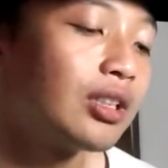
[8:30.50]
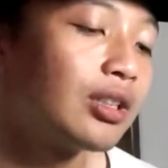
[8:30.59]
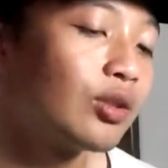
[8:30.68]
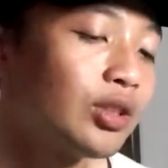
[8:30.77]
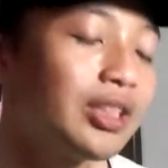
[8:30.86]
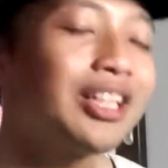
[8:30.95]

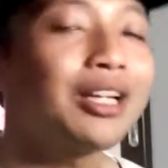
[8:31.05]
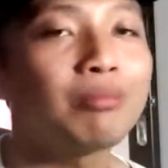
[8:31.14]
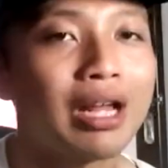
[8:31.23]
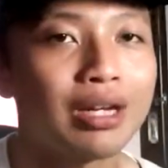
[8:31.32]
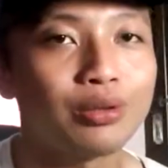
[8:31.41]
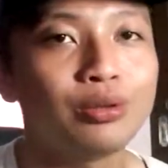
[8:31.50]
gue sedikit
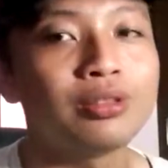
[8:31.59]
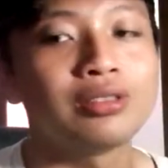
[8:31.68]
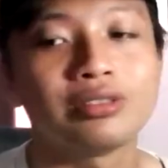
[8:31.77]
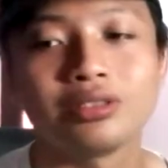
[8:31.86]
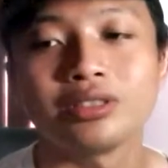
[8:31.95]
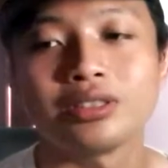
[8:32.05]
malu
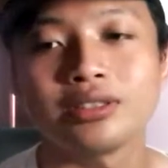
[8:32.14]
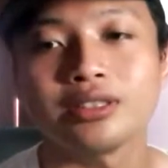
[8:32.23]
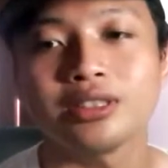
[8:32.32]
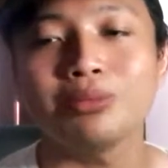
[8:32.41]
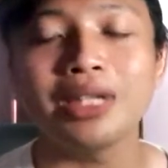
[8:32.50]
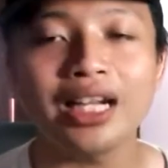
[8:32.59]

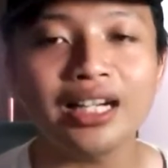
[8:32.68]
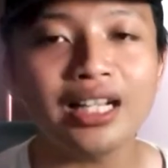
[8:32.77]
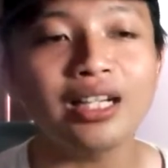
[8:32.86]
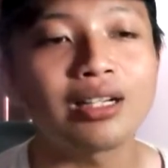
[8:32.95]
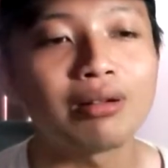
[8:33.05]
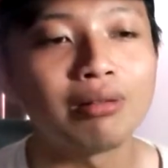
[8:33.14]

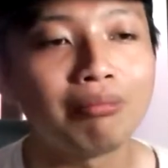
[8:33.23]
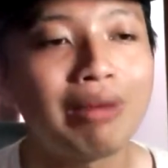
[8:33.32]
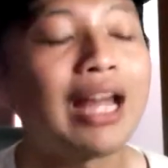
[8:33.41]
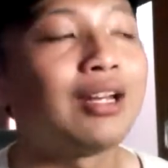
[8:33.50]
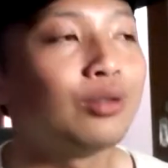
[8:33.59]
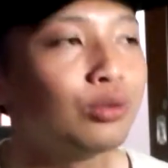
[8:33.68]
sebenarnya
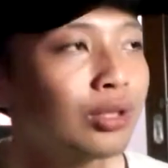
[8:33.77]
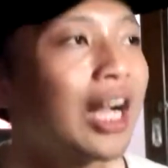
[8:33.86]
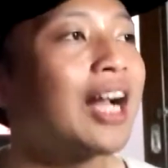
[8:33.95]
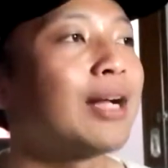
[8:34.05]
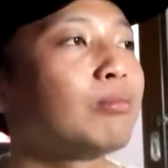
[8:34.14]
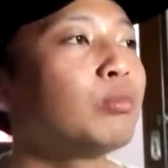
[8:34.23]
malu
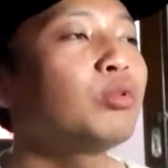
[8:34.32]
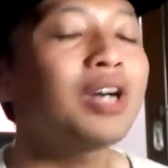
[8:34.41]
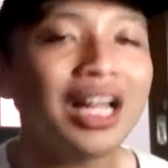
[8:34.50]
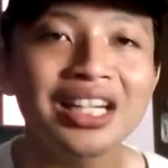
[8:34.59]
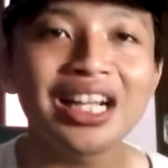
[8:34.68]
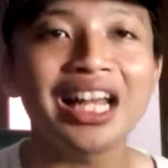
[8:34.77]

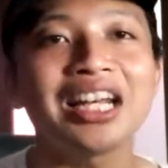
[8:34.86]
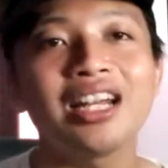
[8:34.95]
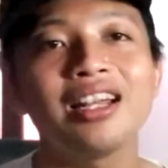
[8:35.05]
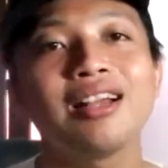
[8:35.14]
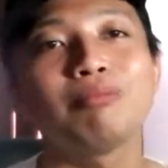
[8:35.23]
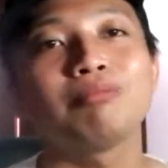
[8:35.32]
bukan
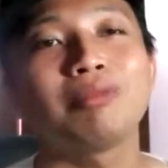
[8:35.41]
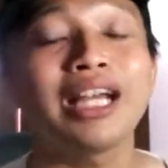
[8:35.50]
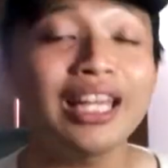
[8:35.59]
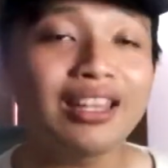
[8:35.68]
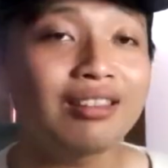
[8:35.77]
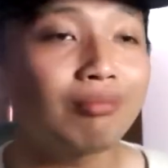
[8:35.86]
karena
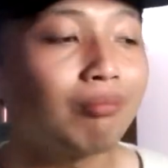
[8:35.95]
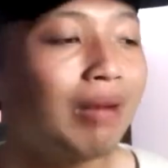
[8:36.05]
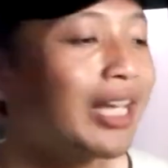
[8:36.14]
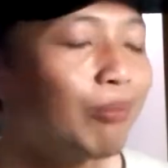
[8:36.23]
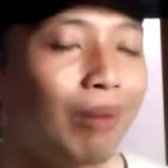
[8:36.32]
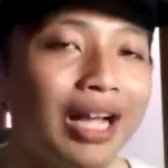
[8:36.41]
pakai
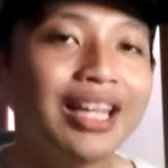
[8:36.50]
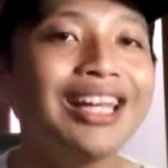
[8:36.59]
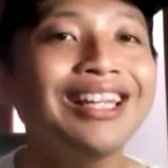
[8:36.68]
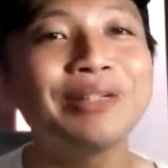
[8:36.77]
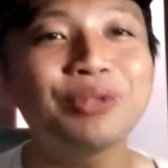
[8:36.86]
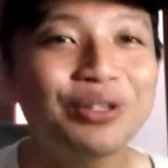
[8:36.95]
mage-mage
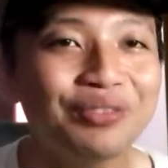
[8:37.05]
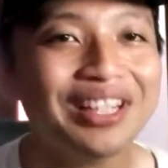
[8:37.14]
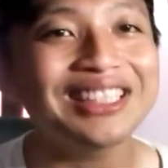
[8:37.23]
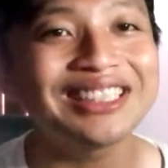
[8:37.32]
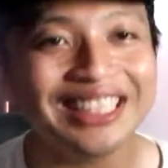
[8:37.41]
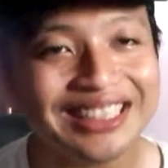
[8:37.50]
ini bukan
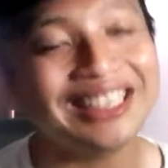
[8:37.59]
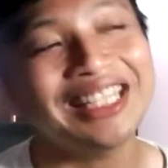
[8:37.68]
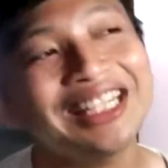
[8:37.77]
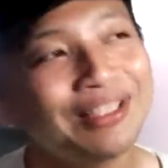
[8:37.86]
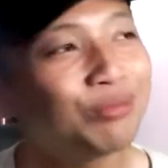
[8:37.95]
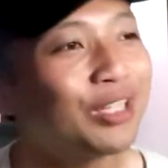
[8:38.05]
pakai
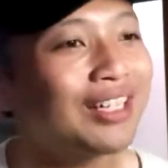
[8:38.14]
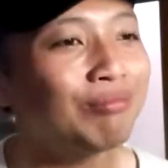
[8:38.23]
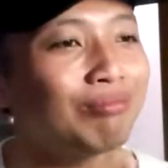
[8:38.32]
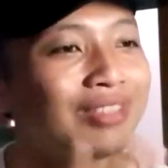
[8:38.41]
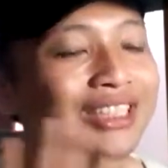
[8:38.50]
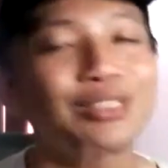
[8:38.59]
sihir-sihir ini
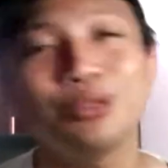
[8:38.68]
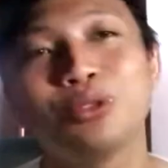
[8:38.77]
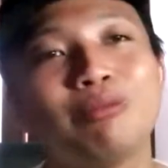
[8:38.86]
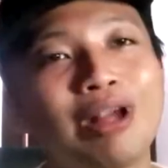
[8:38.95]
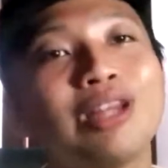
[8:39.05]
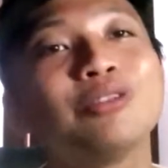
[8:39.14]
bukan di situ gue
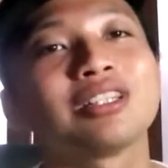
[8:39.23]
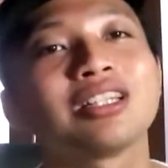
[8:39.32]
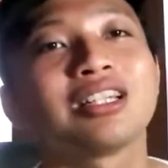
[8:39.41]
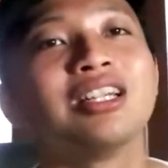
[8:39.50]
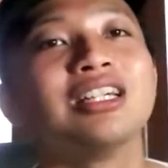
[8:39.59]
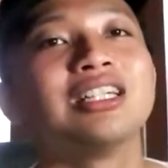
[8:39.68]
malunya
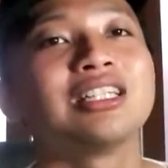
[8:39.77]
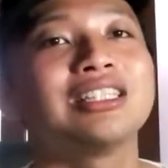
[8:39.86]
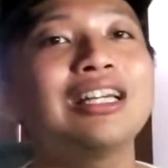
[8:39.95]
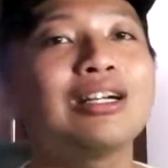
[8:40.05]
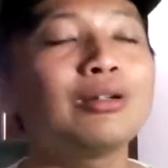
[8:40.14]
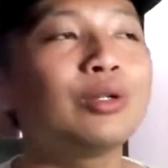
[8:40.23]

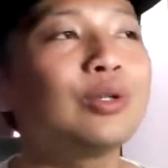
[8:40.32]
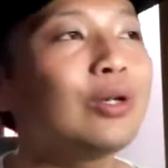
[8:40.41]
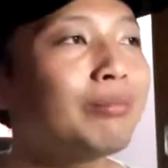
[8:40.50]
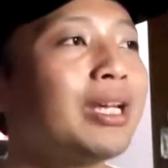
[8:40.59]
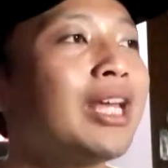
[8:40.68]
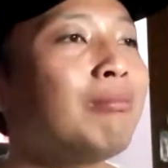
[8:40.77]
yang gue
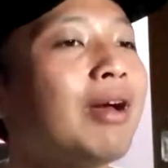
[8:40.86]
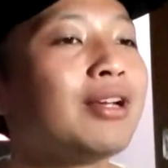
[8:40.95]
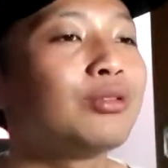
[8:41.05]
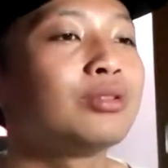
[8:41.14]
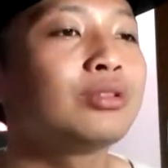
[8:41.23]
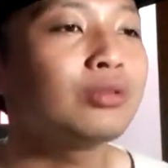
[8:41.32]
bikin
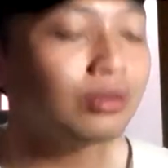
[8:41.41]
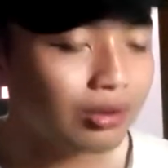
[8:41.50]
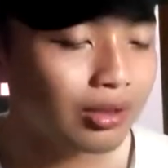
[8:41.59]
malu itu